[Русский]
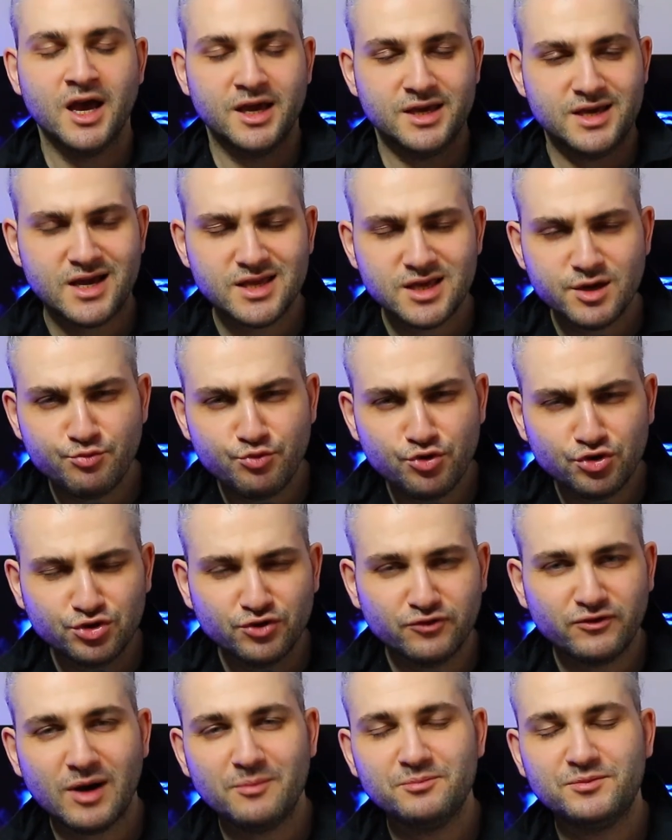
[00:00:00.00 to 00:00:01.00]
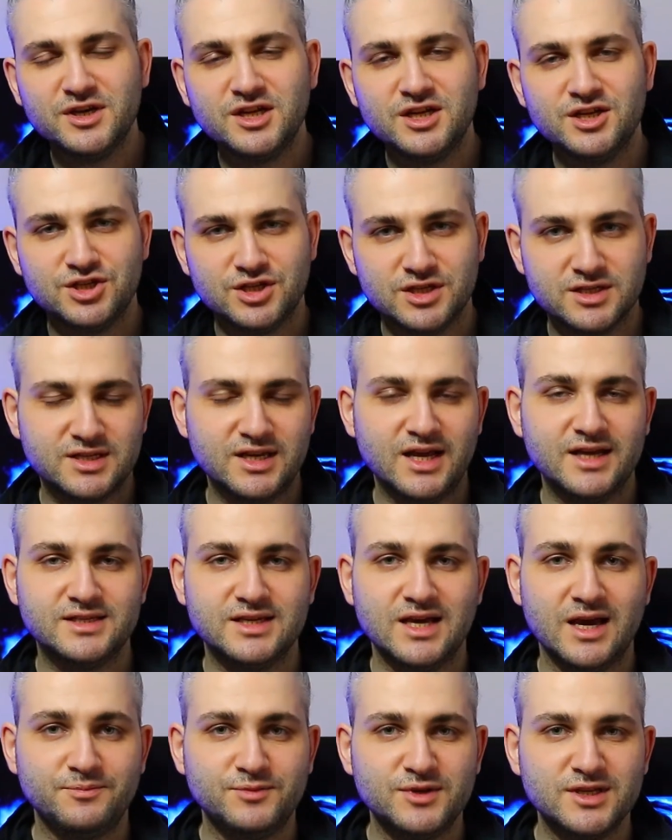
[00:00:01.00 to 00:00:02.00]
Я не буду вам перечислять
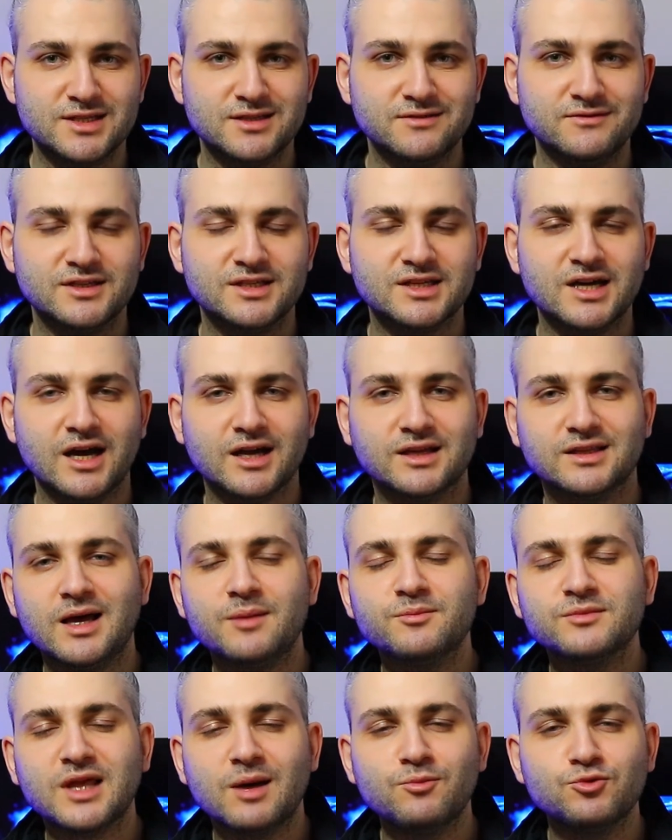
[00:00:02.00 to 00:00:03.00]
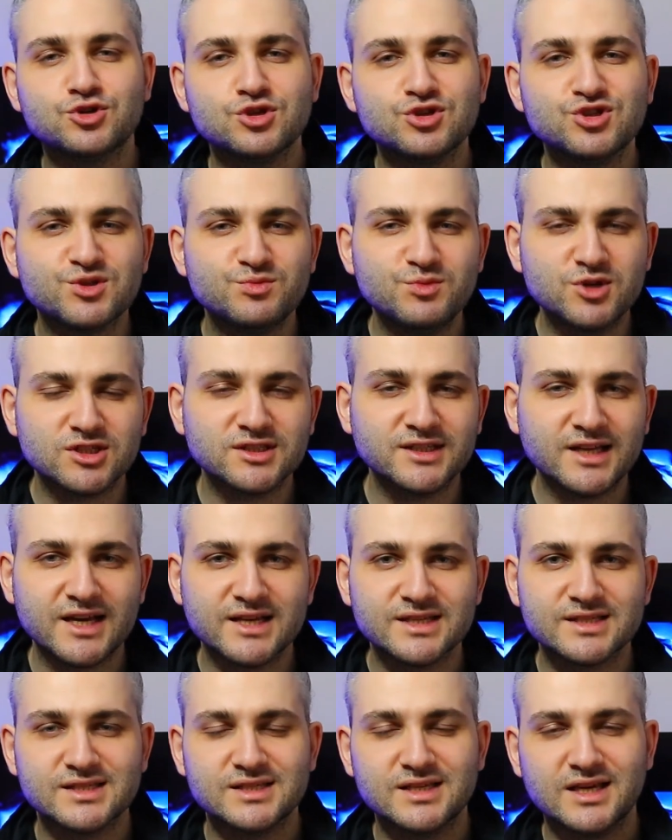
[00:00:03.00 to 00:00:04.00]
и описывать, как там, там очень
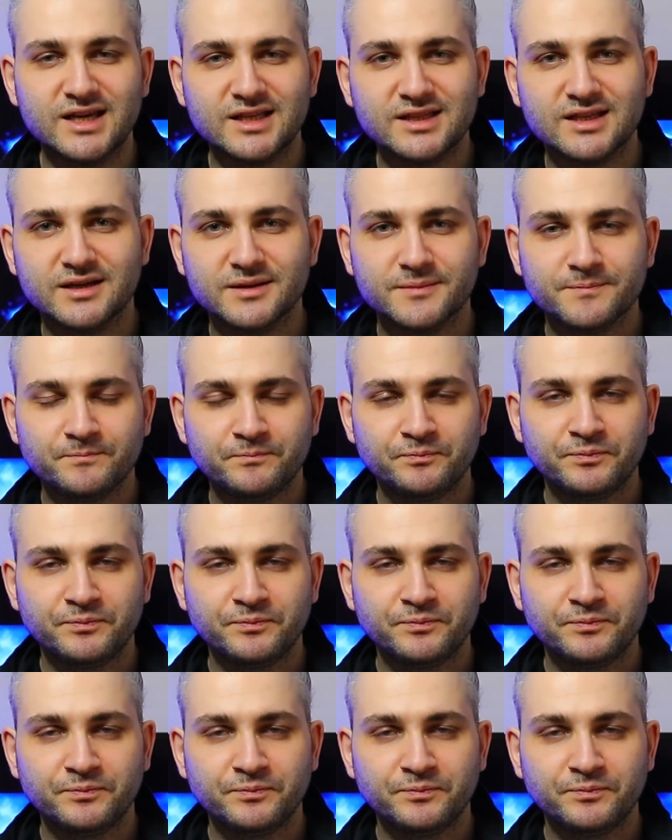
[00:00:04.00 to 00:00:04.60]
смешная сцена.